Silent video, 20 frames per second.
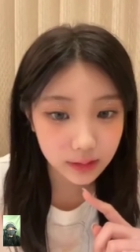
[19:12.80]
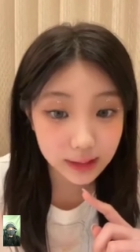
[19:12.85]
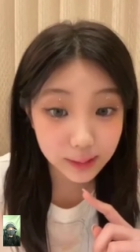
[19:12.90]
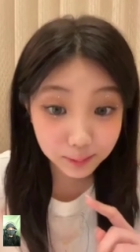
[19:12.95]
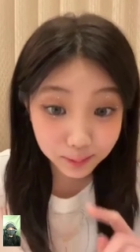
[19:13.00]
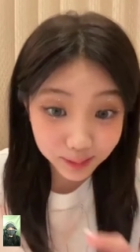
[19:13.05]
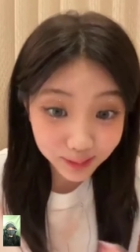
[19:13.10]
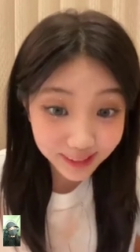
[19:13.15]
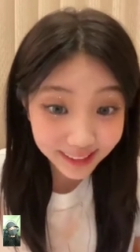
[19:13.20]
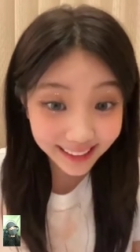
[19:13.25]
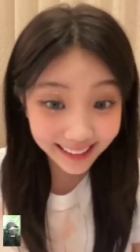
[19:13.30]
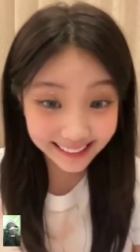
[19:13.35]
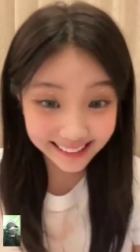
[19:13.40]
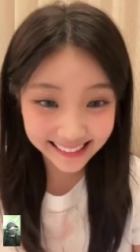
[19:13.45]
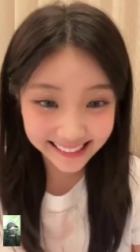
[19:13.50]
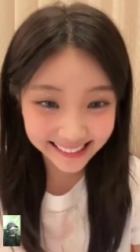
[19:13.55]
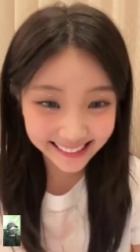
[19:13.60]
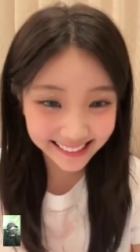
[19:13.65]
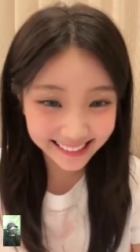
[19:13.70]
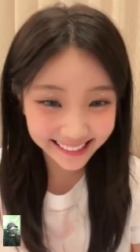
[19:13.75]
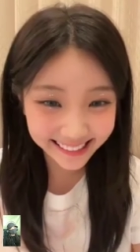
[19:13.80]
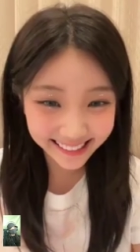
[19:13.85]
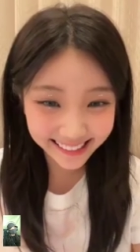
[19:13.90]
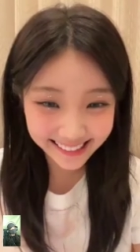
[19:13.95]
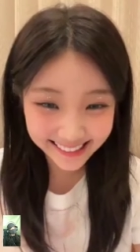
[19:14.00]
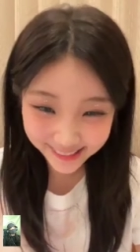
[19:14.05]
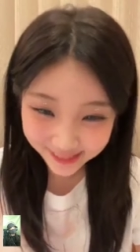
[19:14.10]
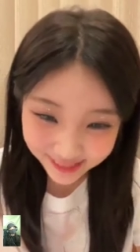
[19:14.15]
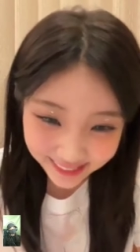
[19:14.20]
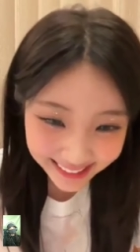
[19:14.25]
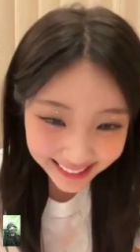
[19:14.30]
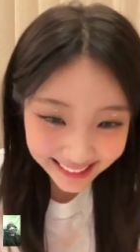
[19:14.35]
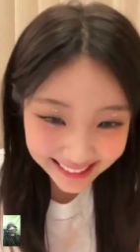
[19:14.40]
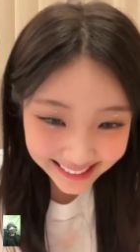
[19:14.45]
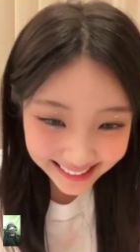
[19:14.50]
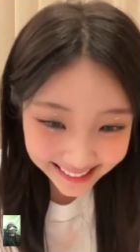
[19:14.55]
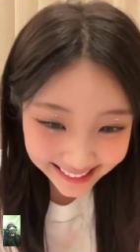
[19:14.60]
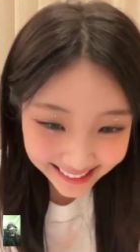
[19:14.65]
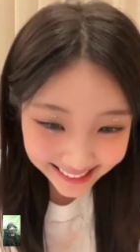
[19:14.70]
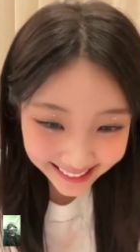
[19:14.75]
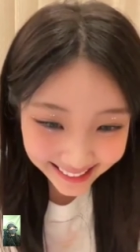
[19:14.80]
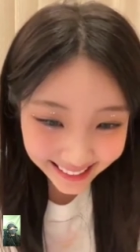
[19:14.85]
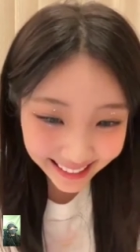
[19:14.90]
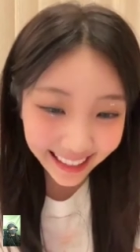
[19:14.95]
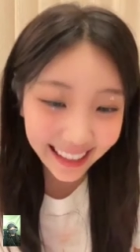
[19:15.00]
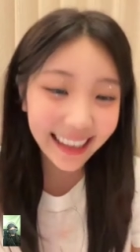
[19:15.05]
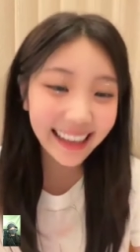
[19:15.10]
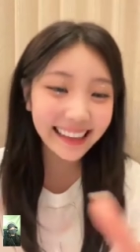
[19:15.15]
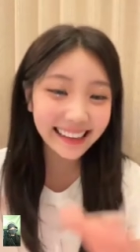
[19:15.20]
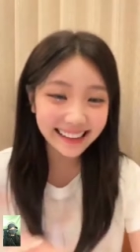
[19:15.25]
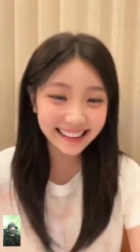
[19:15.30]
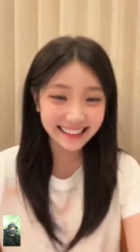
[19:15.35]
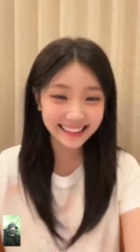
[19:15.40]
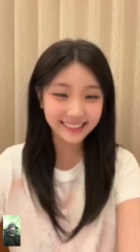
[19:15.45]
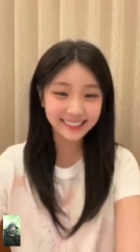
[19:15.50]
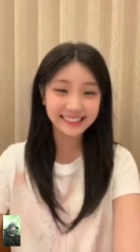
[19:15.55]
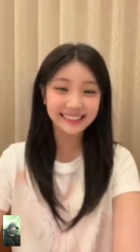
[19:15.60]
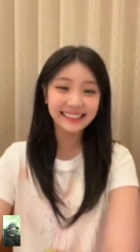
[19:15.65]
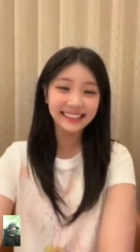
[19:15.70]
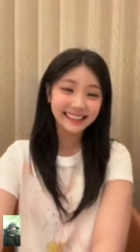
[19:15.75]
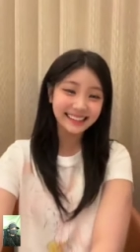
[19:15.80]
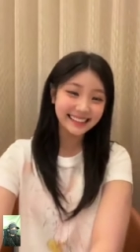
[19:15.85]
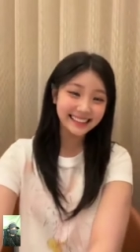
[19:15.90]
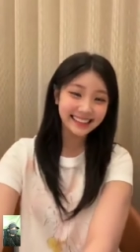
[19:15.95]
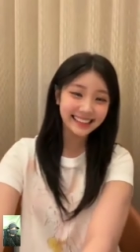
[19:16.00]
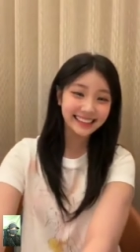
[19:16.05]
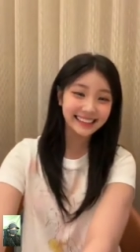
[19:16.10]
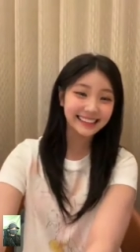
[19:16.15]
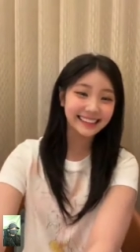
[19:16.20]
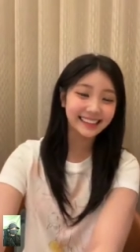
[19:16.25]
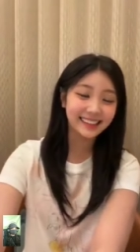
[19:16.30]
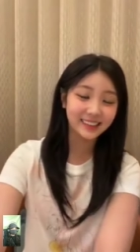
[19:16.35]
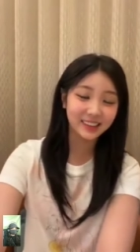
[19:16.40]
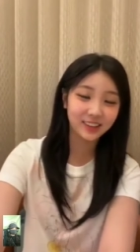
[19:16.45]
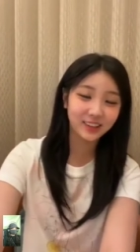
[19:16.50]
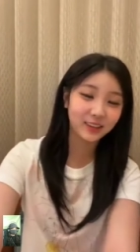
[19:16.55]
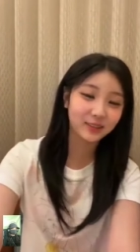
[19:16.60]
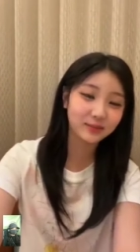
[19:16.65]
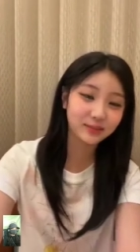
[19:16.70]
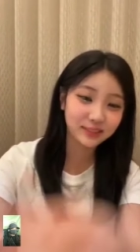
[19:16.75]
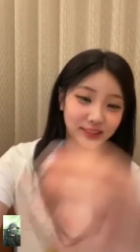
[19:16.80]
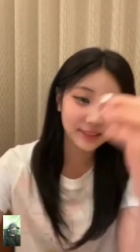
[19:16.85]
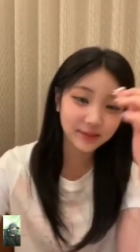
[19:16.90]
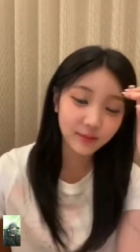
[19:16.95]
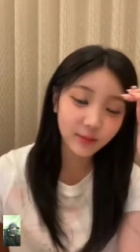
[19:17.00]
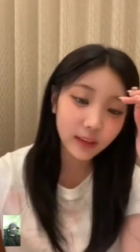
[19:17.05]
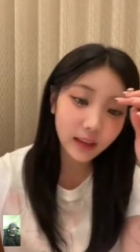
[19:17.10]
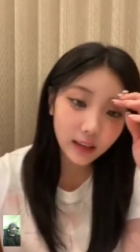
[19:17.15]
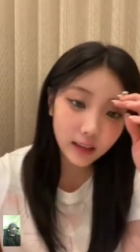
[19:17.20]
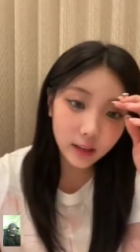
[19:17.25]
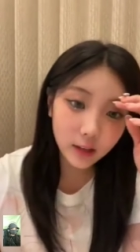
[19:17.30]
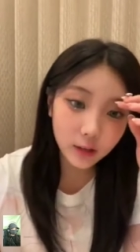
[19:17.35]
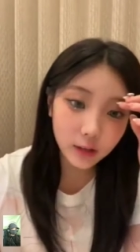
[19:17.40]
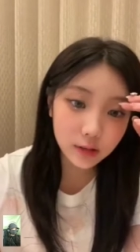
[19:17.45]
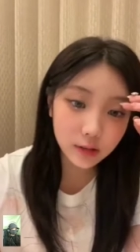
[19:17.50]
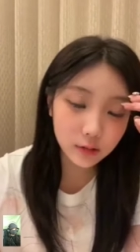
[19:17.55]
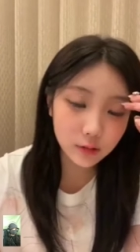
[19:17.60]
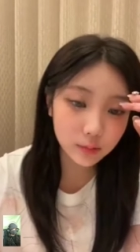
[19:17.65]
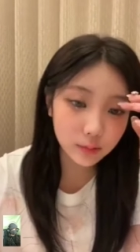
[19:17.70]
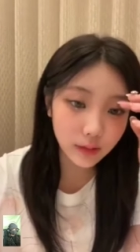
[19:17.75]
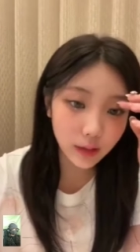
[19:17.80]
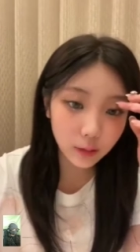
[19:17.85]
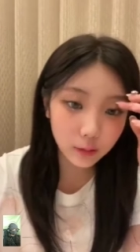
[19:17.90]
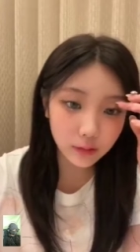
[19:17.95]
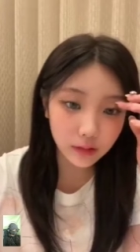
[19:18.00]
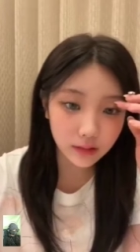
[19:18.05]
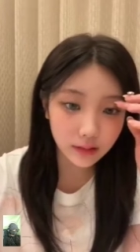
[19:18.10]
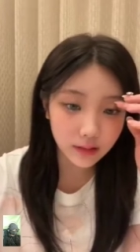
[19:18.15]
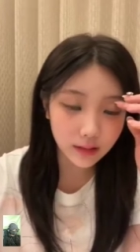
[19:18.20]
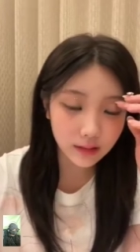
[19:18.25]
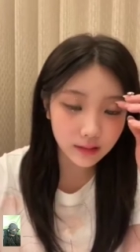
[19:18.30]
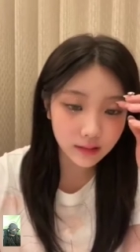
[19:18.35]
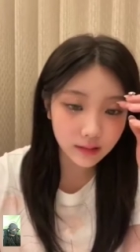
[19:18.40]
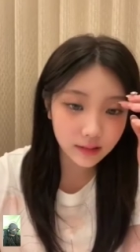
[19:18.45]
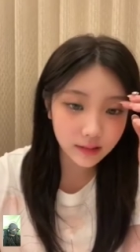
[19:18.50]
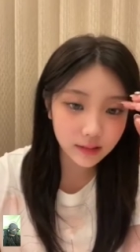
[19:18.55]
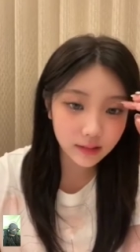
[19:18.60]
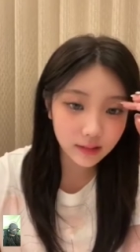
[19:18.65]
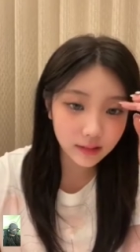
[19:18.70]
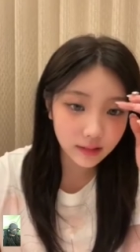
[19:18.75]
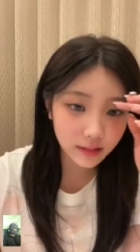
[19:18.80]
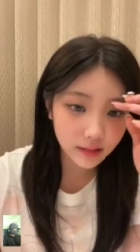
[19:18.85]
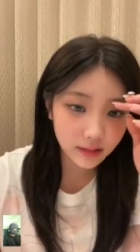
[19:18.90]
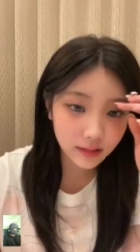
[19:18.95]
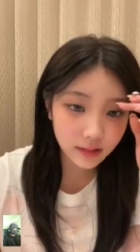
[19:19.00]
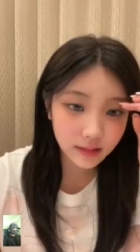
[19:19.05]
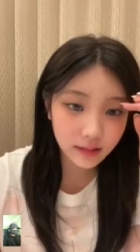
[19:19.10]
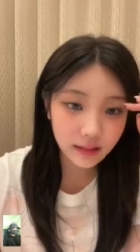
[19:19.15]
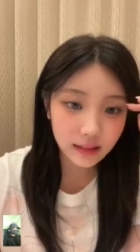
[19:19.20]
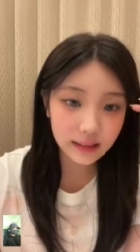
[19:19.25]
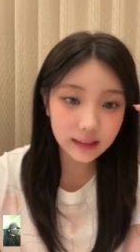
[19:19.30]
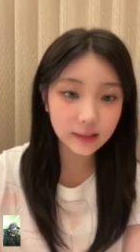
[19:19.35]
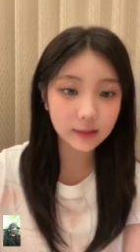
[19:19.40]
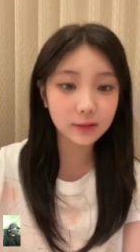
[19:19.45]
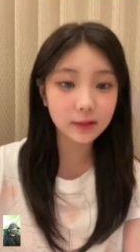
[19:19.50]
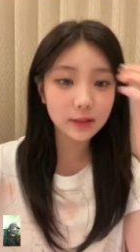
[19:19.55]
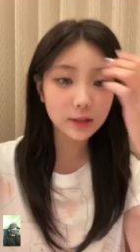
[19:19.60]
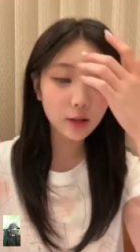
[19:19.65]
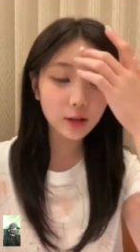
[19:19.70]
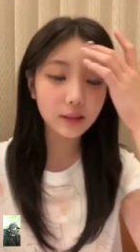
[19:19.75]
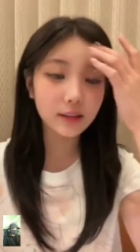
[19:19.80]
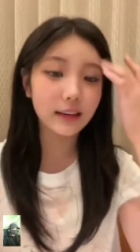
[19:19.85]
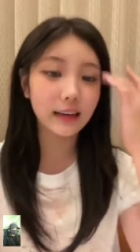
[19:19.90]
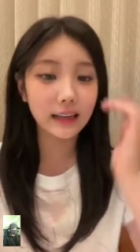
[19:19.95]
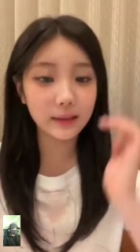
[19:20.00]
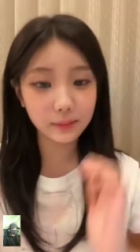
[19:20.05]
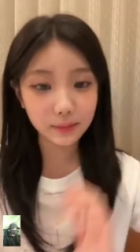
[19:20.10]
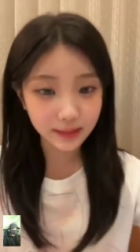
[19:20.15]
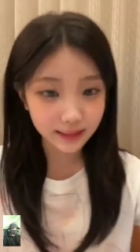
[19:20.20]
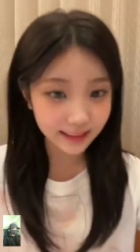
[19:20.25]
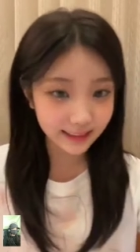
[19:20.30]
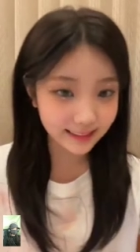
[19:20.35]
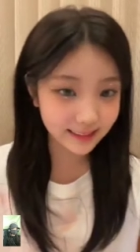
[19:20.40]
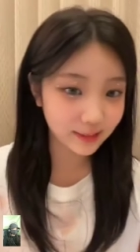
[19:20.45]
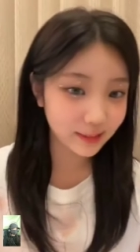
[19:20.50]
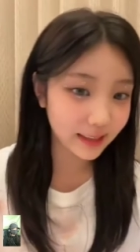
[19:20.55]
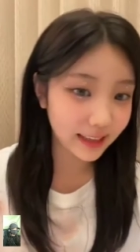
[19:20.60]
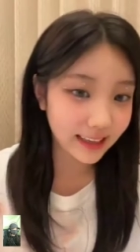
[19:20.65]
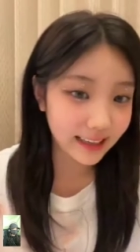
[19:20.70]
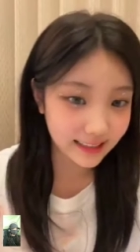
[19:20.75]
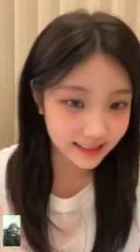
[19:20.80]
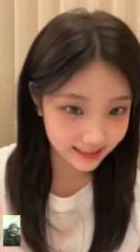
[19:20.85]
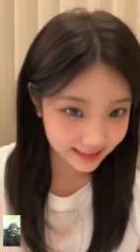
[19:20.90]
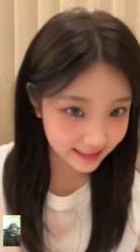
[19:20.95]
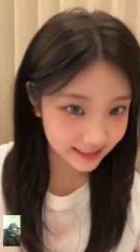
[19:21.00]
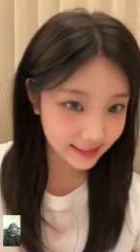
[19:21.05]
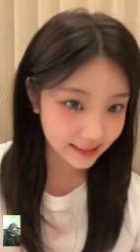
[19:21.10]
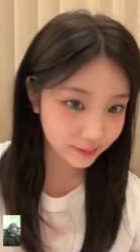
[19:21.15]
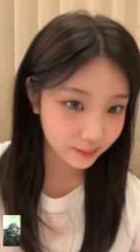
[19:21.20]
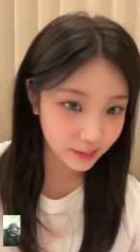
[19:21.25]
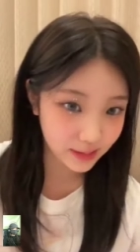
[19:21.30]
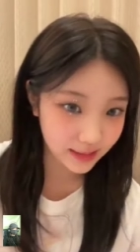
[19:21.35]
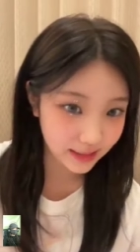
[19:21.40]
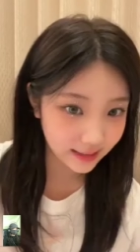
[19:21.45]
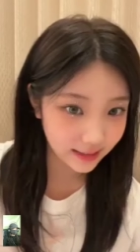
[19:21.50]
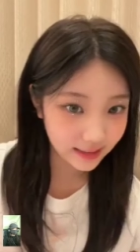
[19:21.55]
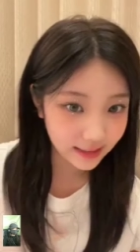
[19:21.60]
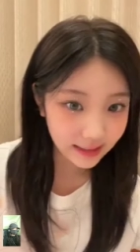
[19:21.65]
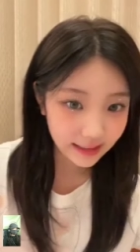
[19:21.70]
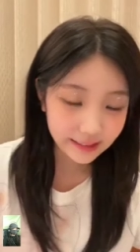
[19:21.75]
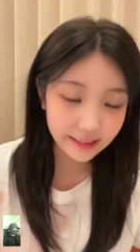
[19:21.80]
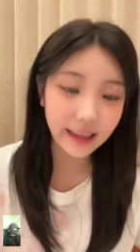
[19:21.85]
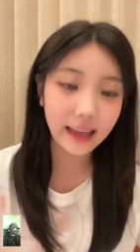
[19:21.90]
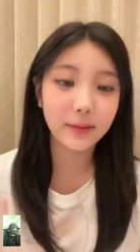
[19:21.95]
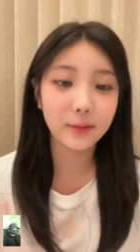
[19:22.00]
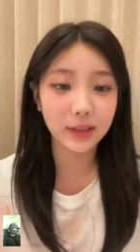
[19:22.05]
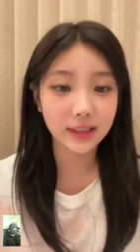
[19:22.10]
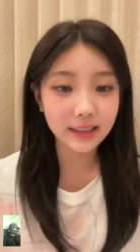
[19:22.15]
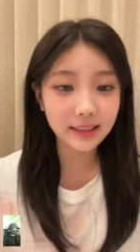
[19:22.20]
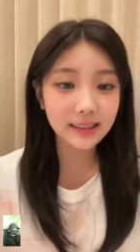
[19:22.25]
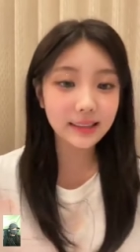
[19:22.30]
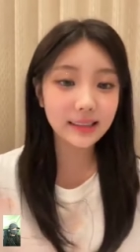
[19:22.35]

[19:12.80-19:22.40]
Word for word: 십 분까지? 십 분까지? 아 안 돼. 저 클렌징 해야 해요 여러분. 여기서 좀 하고 볼까? 아니 우리 첫 라이브니까 그렇게까지는 하지 않읍시다. 다음에